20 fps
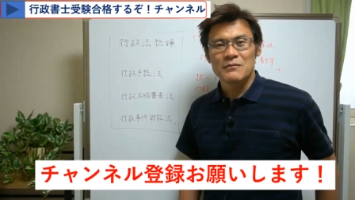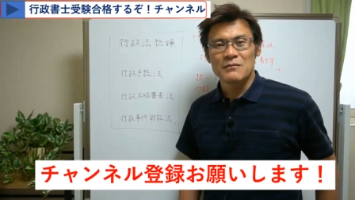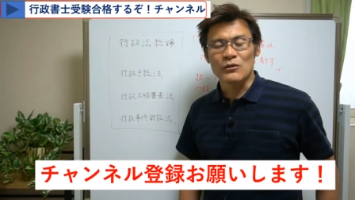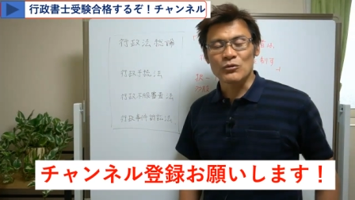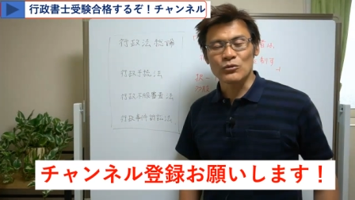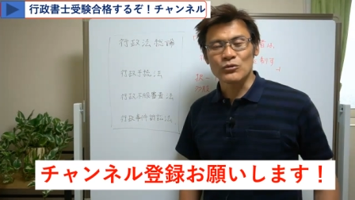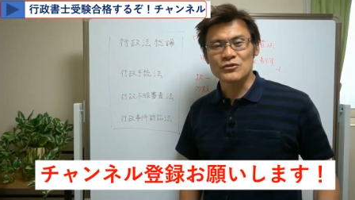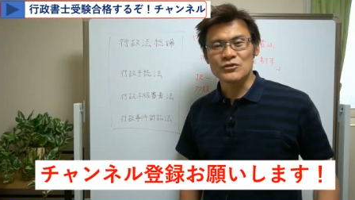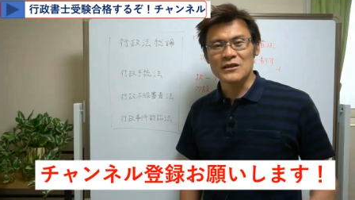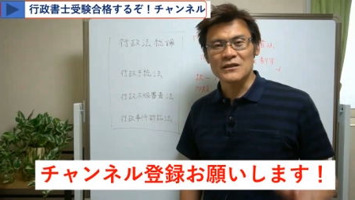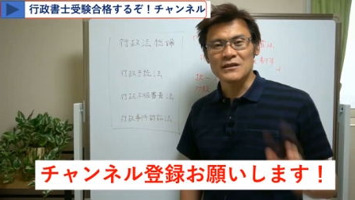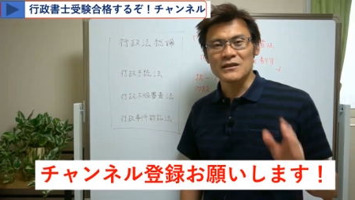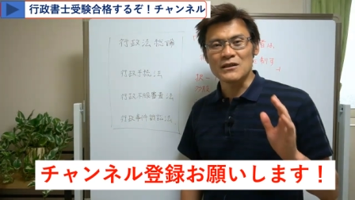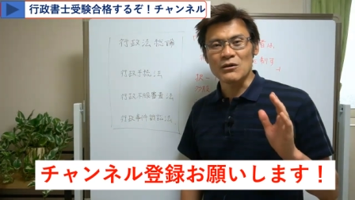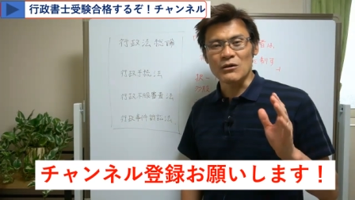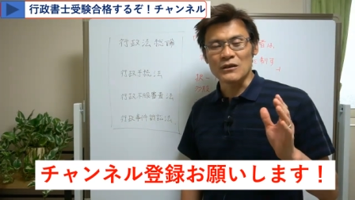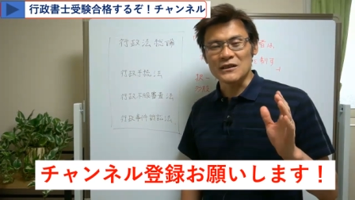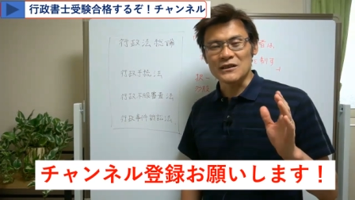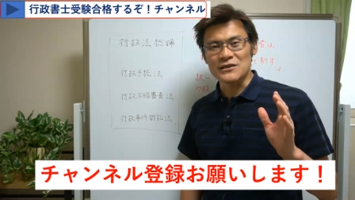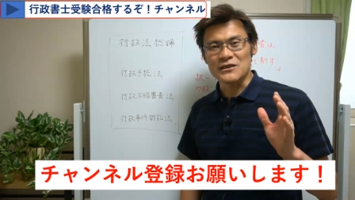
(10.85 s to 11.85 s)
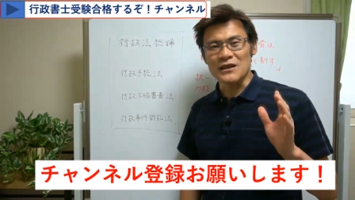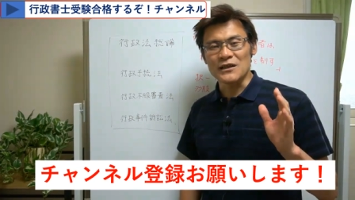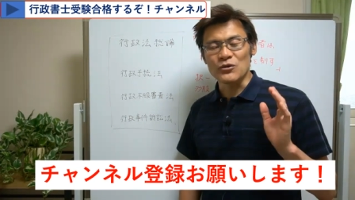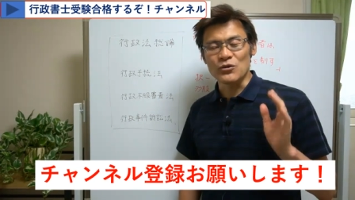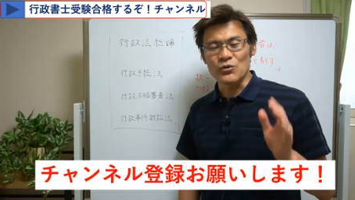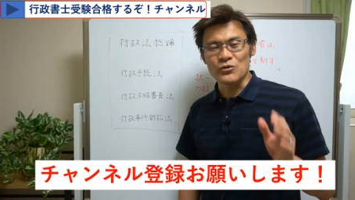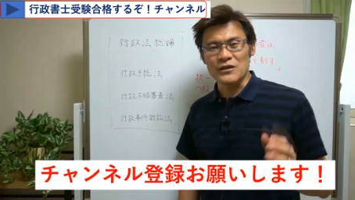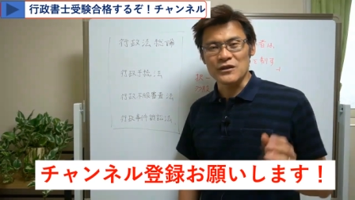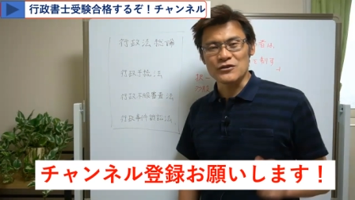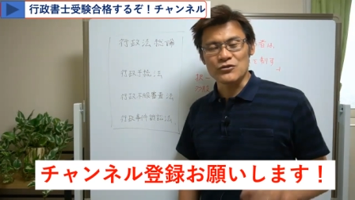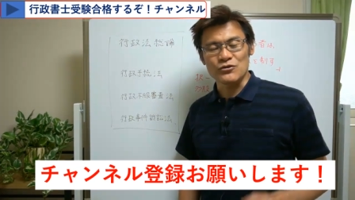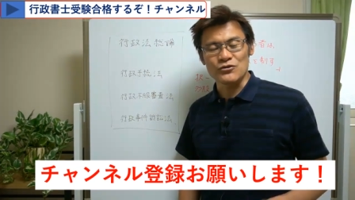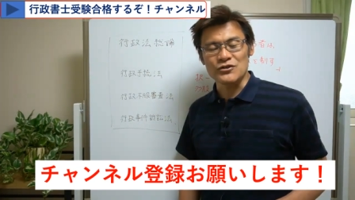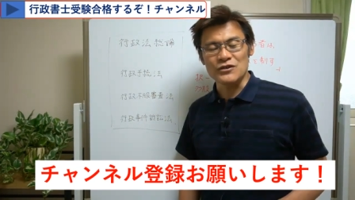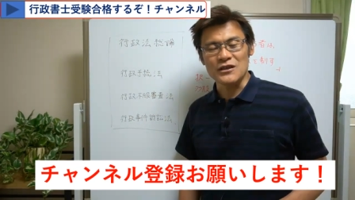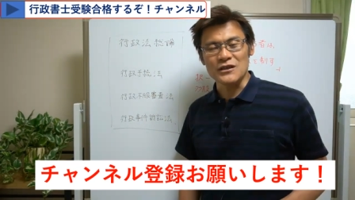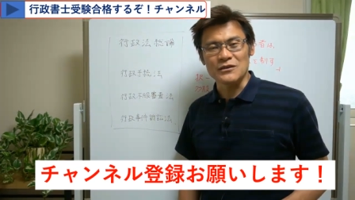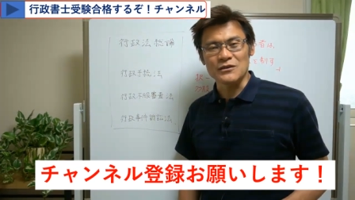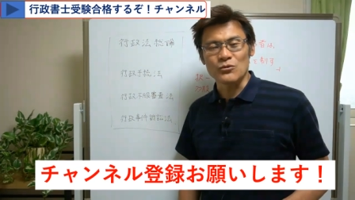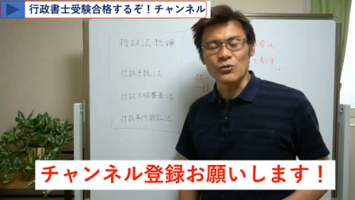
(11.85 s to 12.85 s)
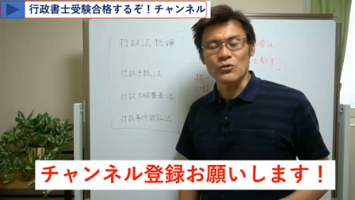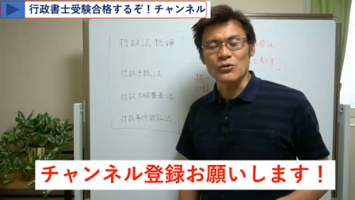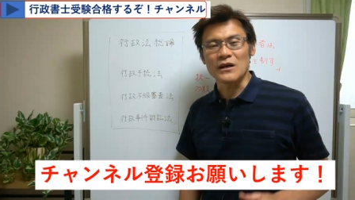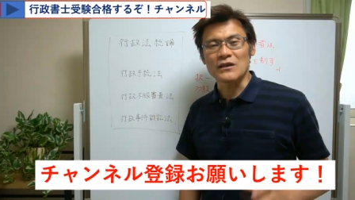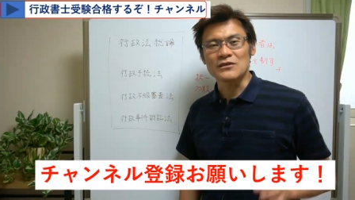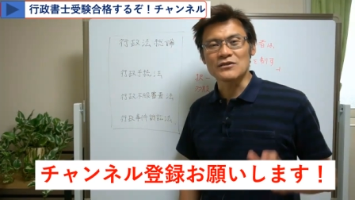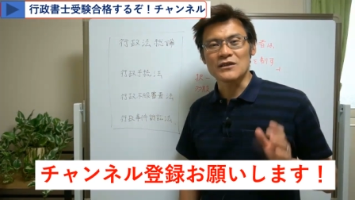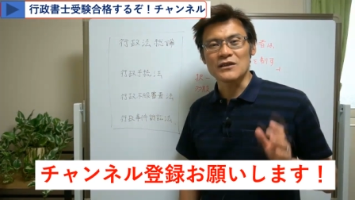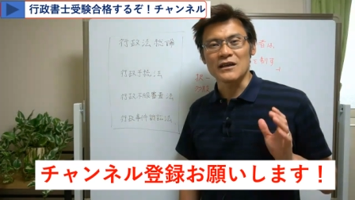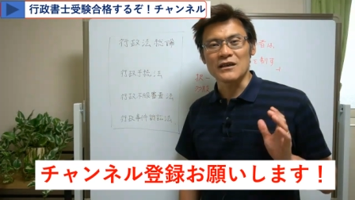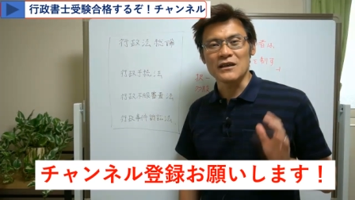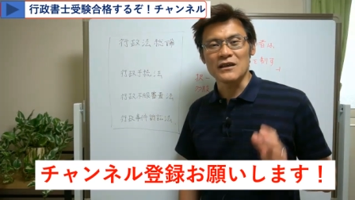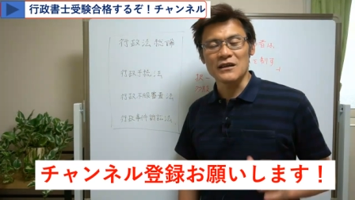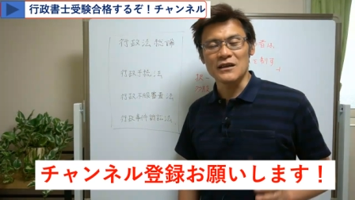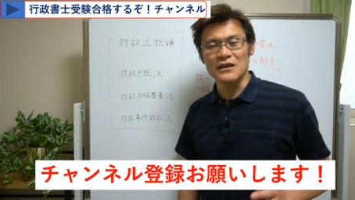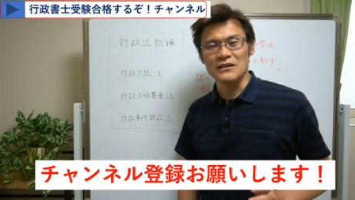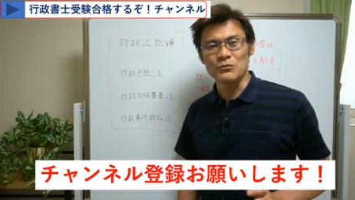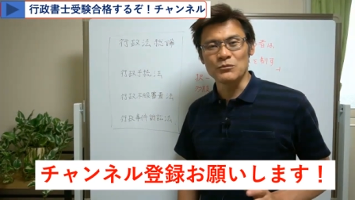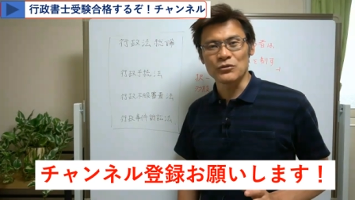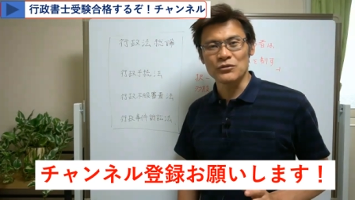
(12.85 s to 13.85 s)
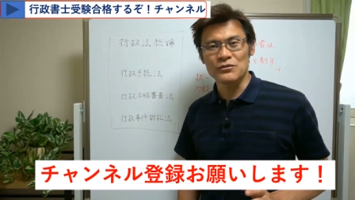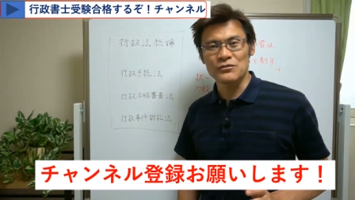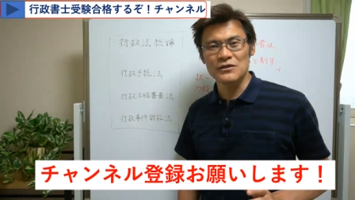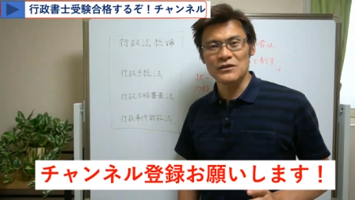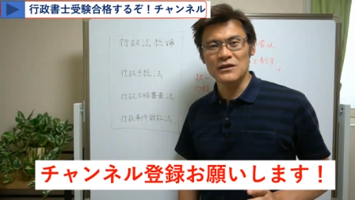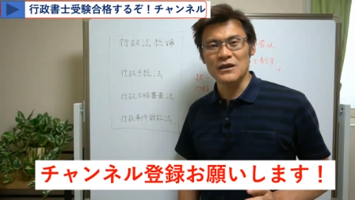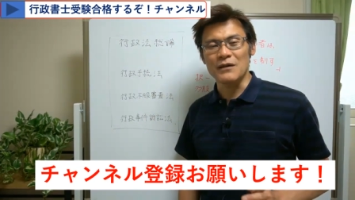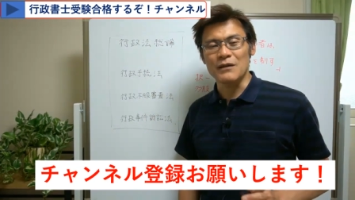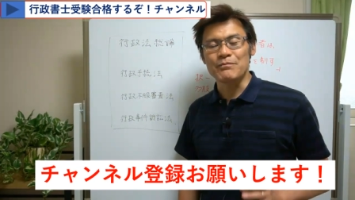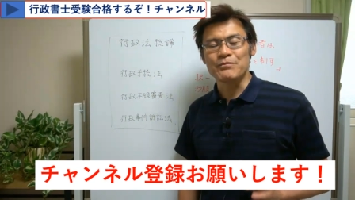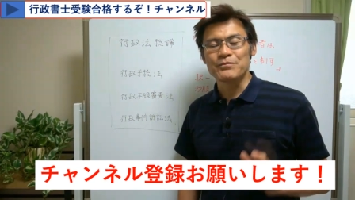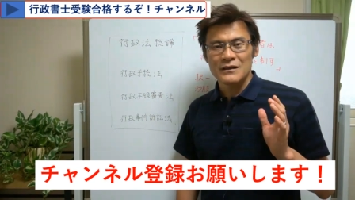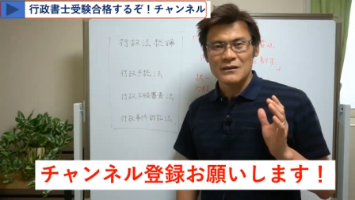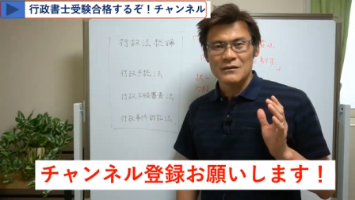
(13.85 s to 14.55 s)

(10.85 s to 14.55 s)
まあ、このチャンネルは私が行政書試験に合格した経験に基づいて、